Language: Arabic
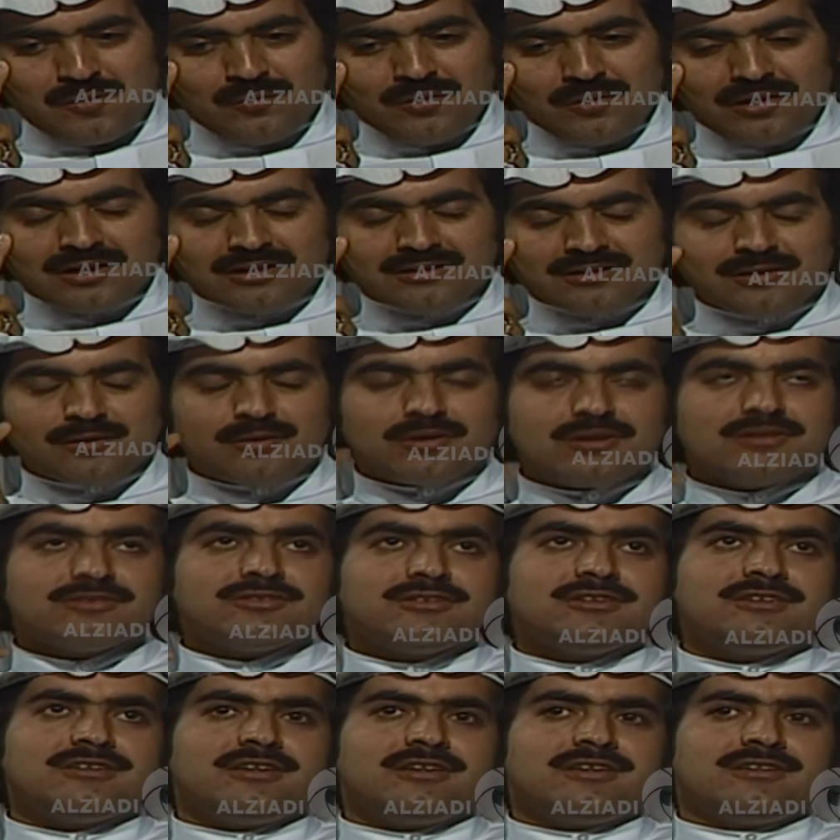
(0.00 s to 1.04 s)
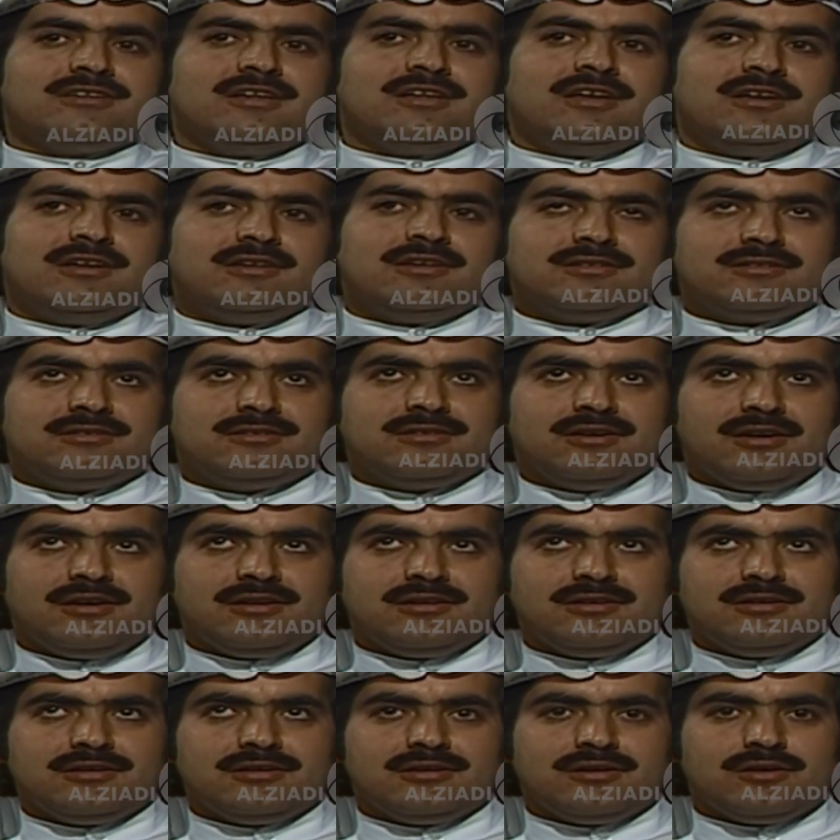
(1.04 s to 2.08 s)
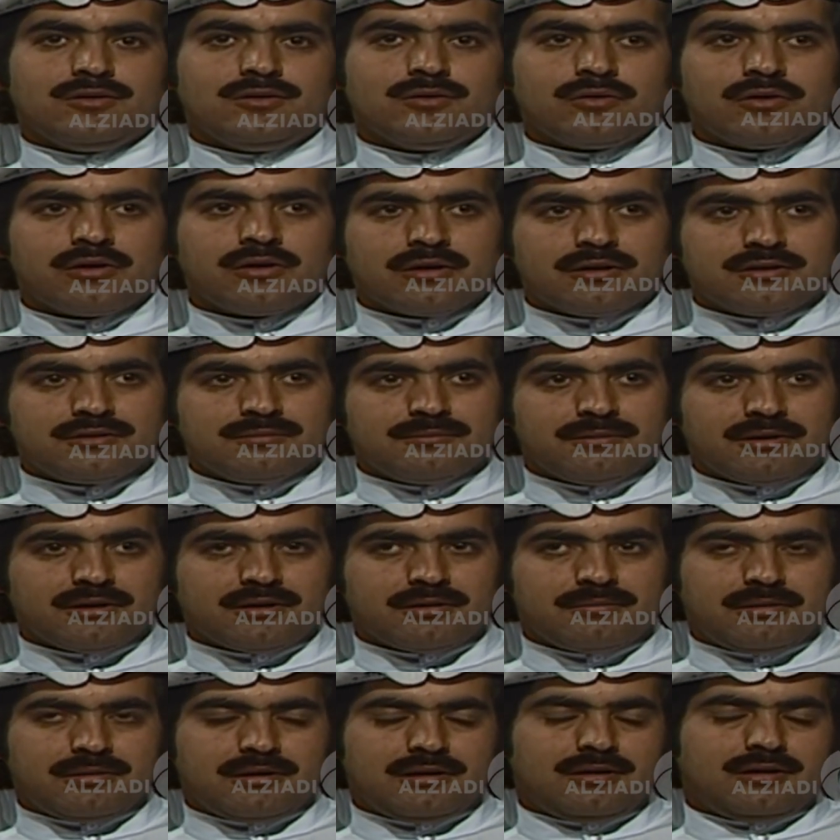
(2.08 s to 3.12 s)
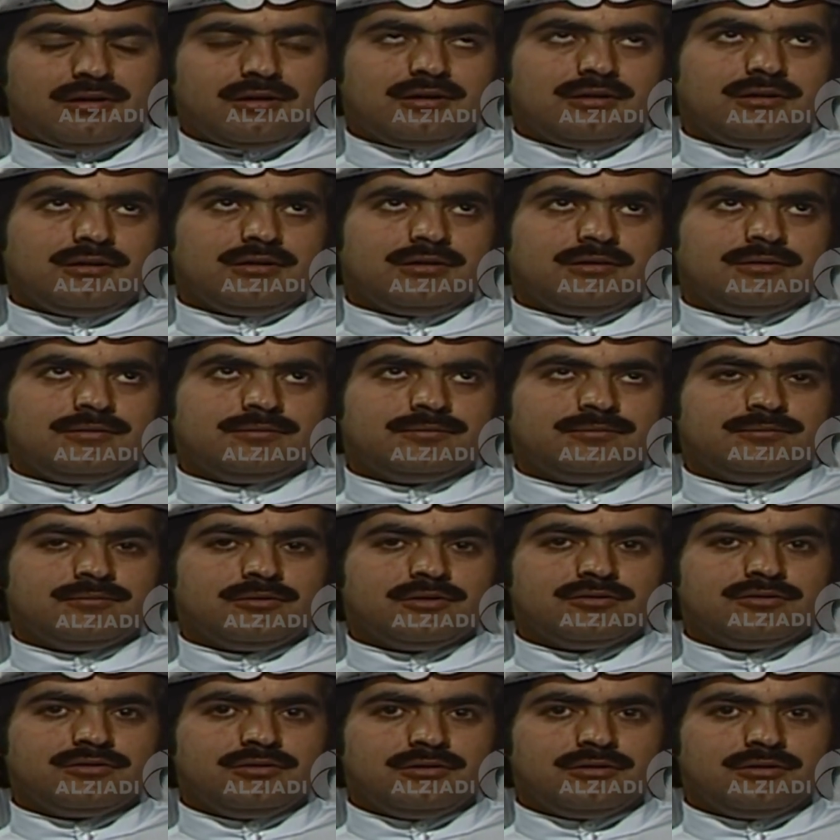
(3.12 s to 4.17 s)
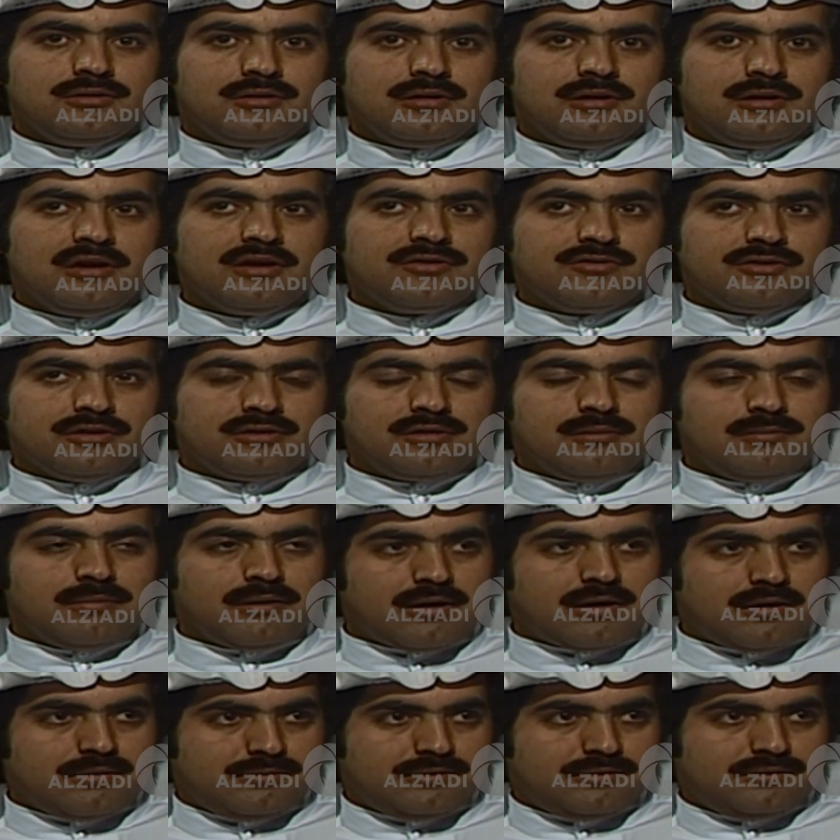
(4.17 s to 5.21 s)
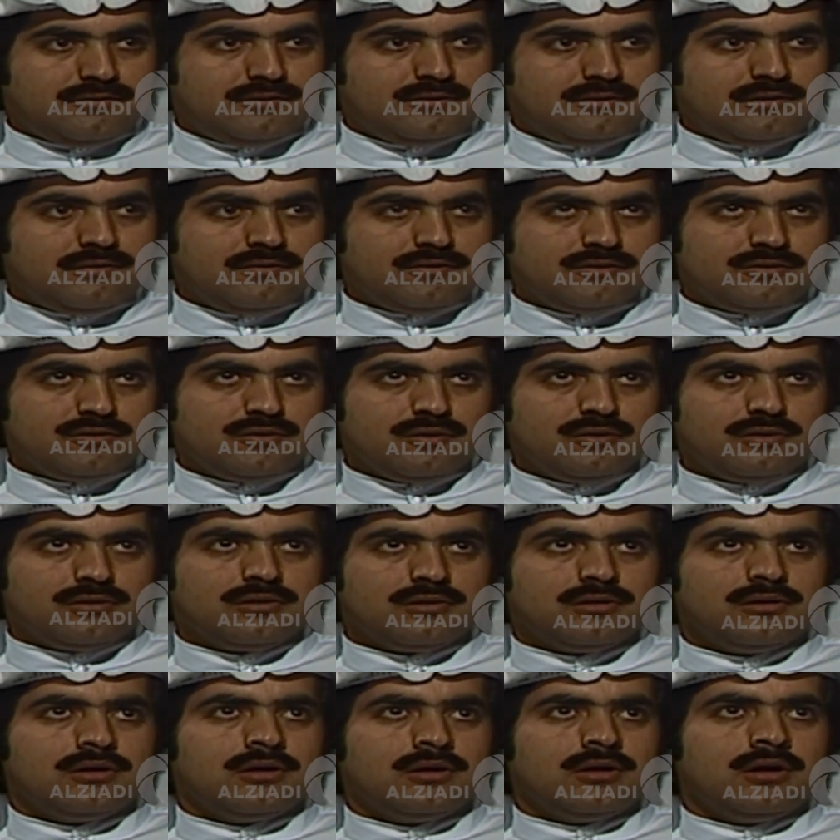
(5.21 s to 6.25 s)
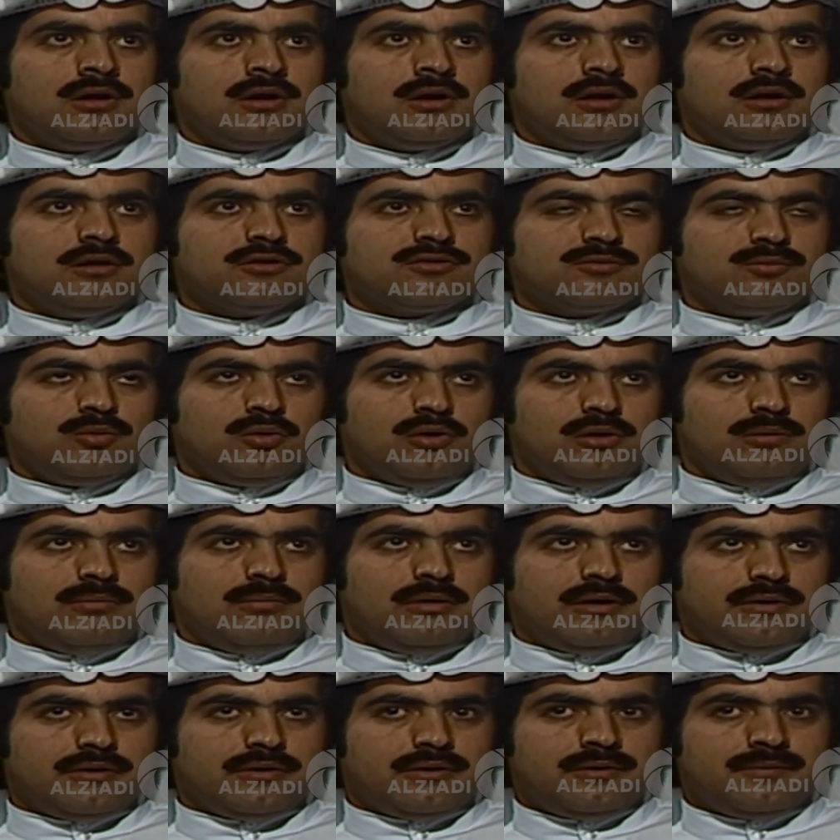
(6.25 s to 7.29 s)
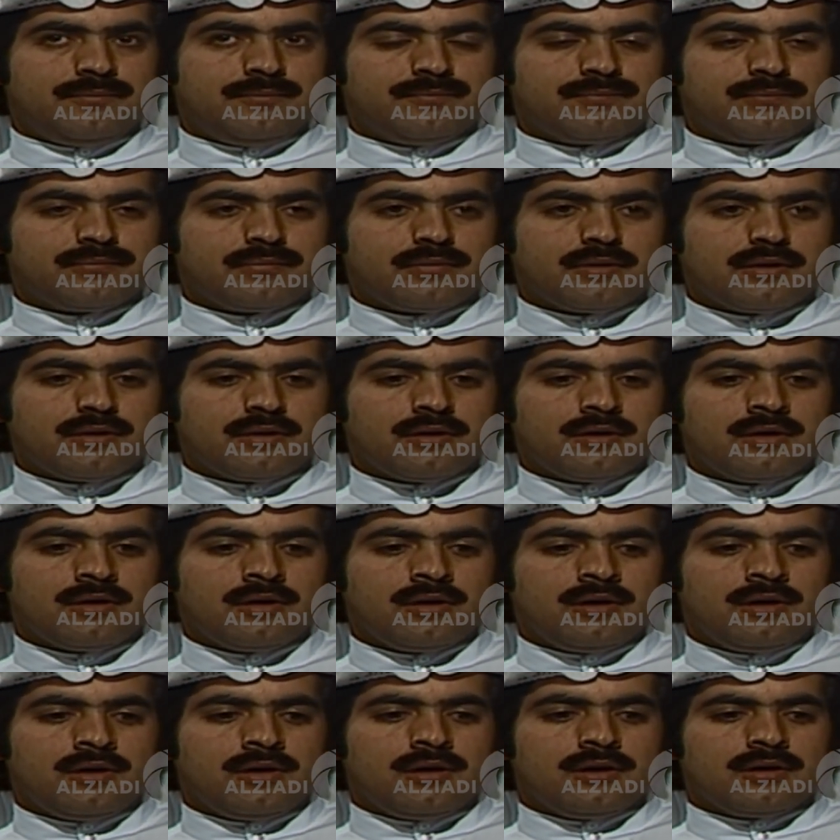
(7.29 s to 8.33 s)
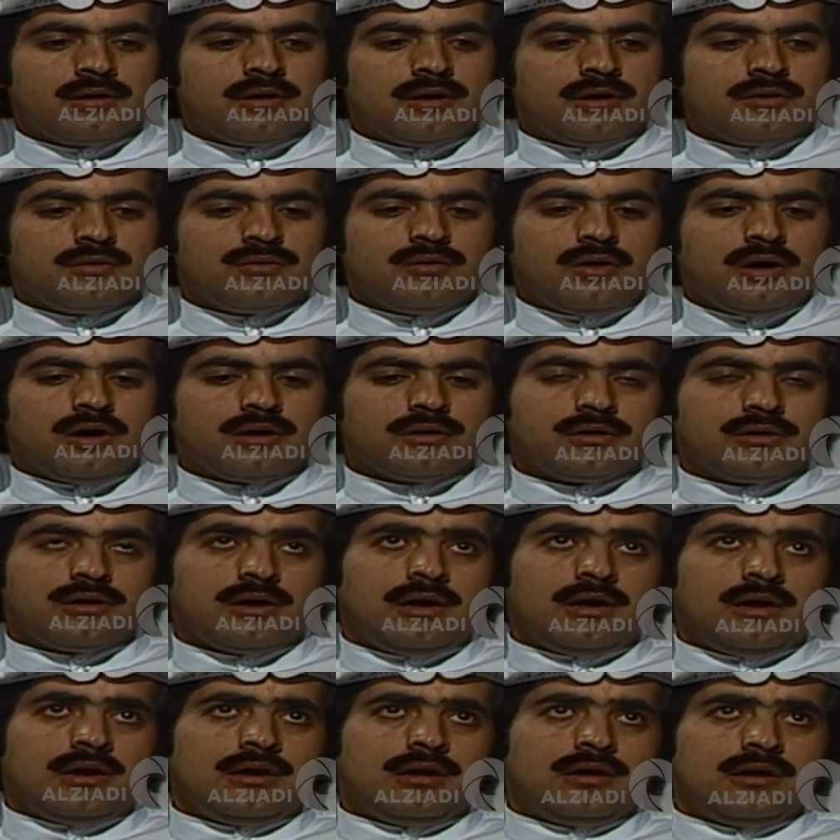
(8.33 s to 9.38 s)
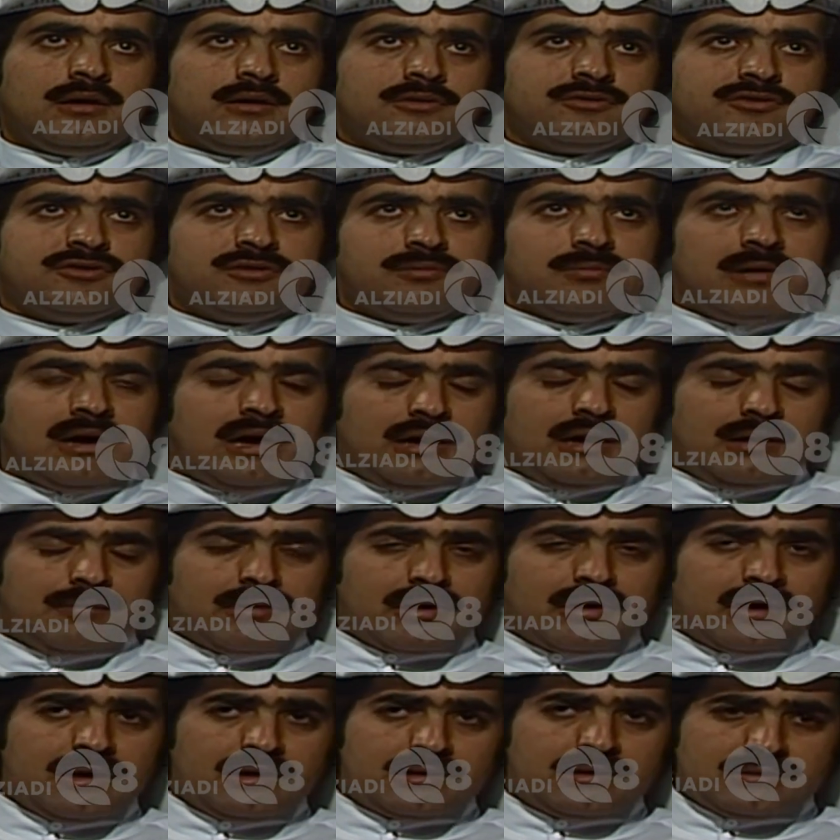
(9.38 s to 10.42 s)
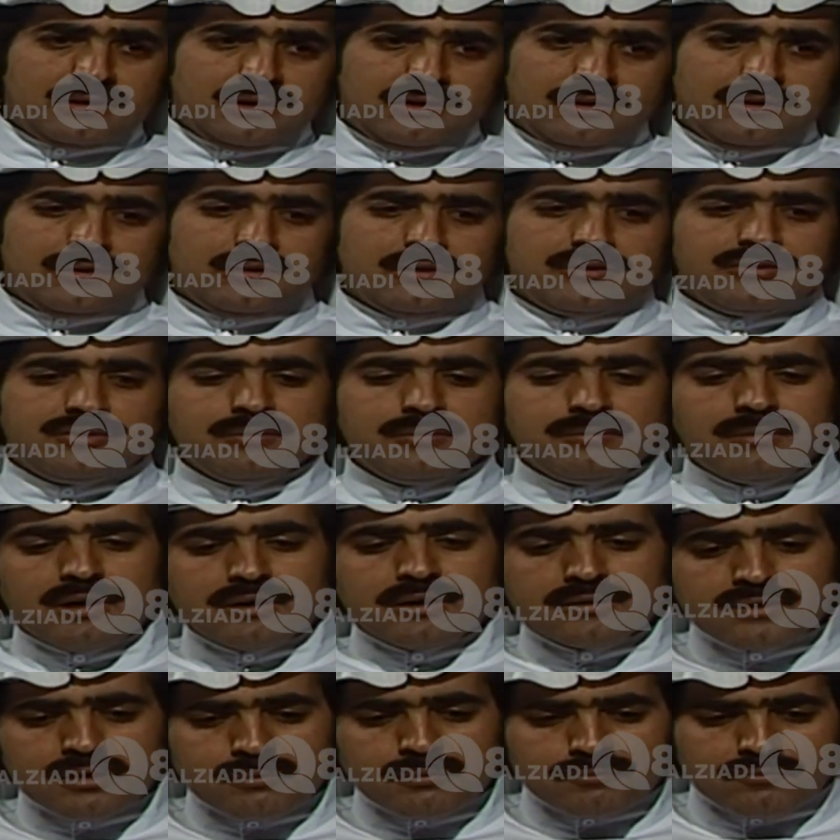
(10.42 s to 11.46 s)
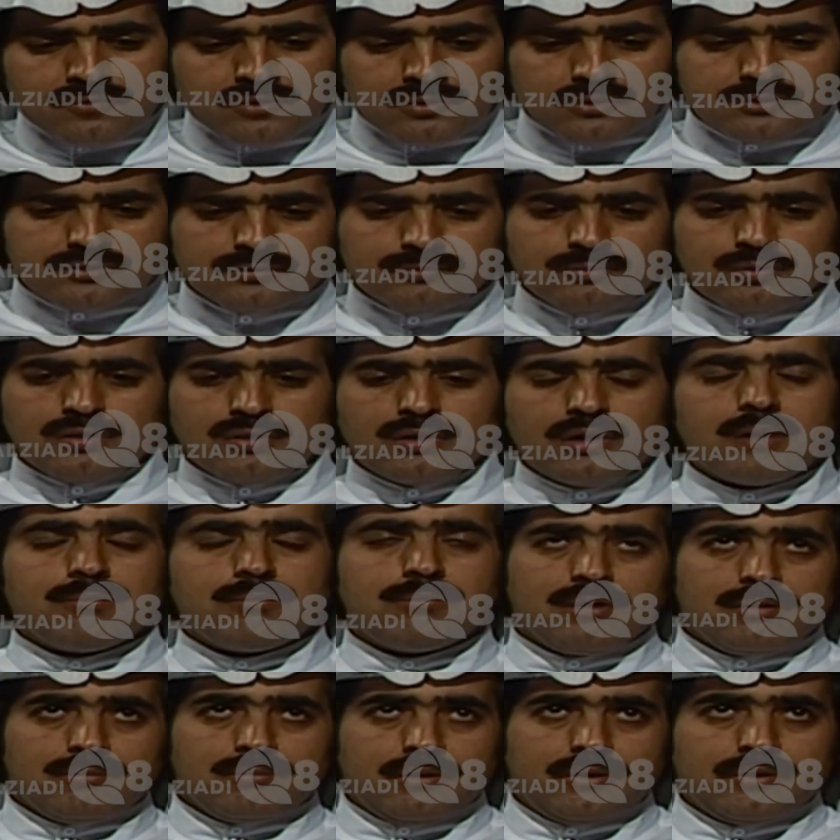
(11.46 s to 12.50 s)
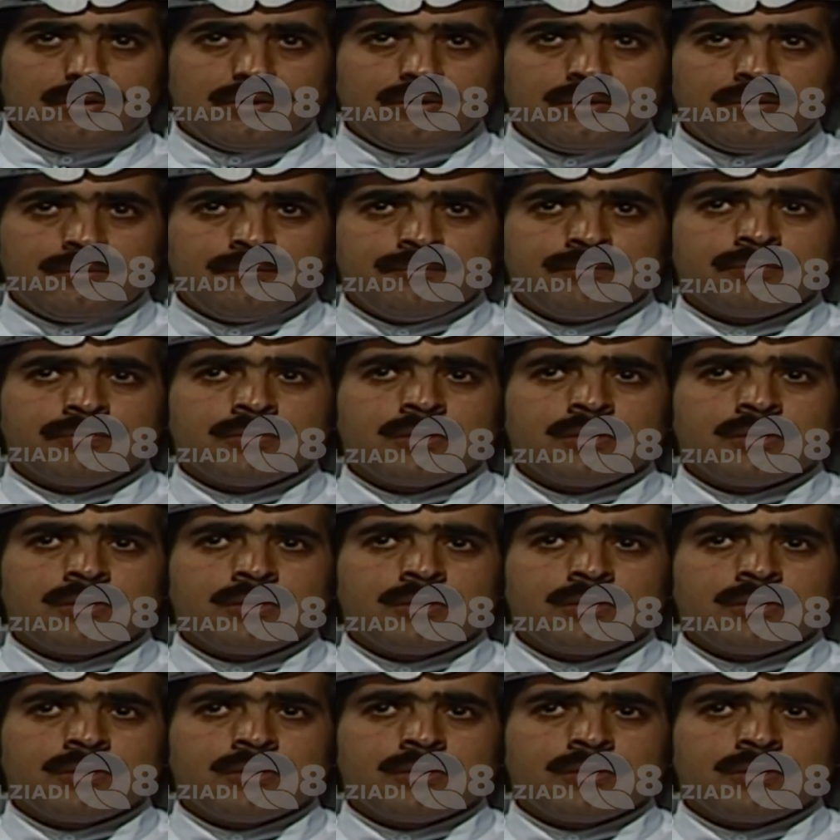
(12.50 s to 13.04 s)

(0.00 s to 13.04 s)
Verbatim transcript: والله الدورة الجديدة انتهت يعني أقرت من قبل آه، لجنة البرامج في التلفزيون الأسبوع الماضي كان هو حقيقة على اجتماع على مرحلتين اجتماع تم في الأسبوع قبل الماضي